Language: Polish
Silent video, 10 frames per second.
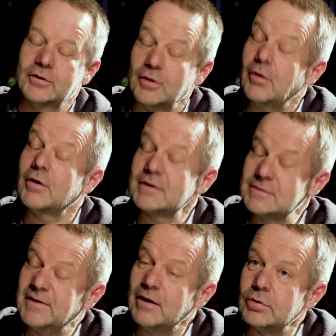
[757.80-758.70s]
to
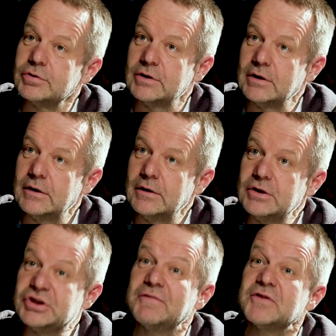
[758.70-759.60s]
okazywało się,
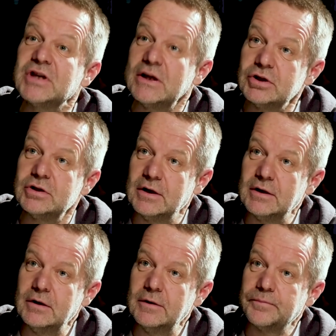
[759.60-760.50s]
że
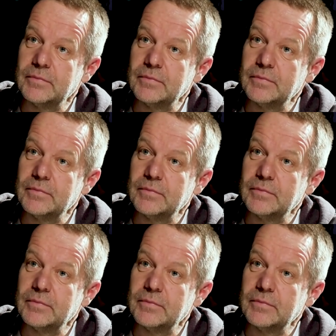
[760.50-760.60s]
wcześniej